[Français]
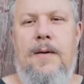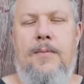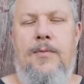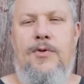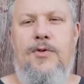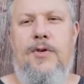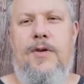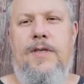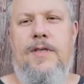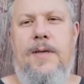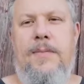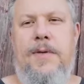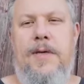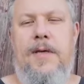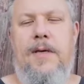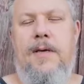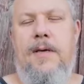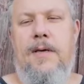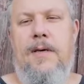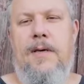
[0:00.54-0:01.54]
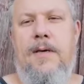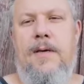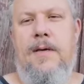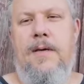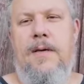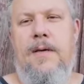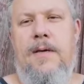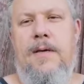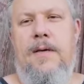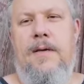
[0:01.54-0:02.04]
Bonjour les amis,
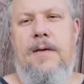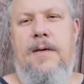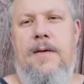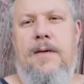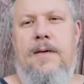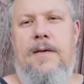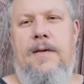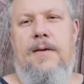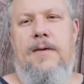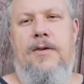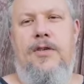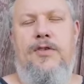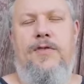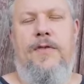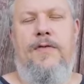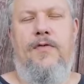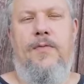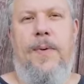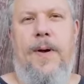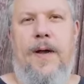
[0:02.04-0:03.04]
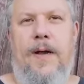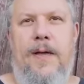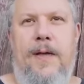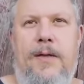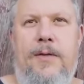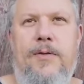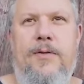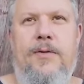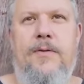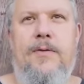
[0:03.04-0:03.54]
euh, je vais vous
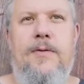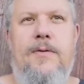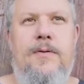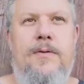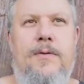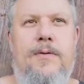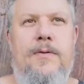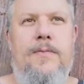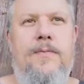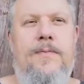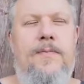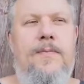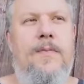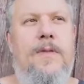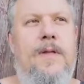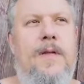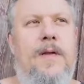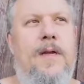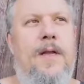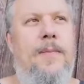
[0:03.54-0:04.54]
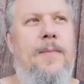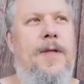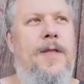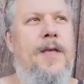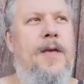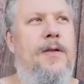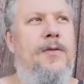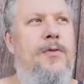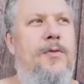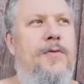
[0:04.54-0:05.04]
parler de la
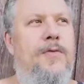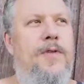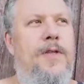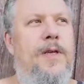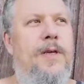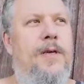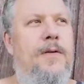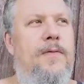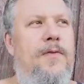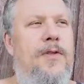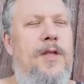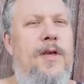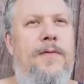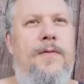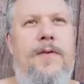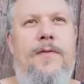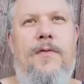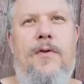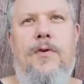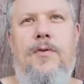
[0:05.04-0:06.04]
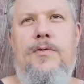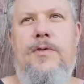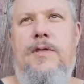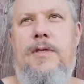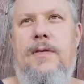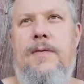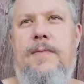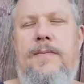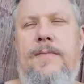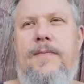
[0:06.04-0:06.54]
manière dont venir, venir, vivre en
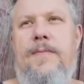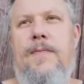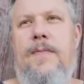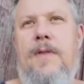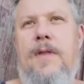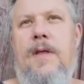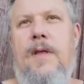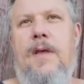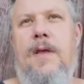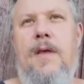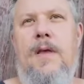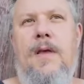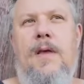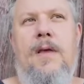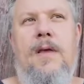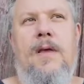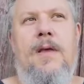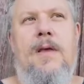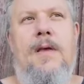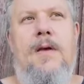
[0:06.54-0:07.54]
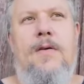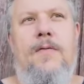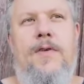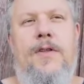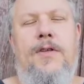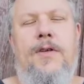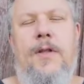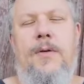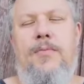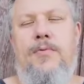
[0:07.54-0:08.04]
Russie. En
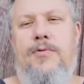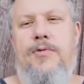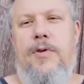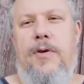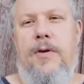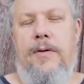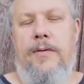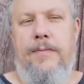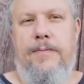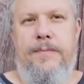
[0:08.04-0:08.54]
fait, il y en a plusieurs.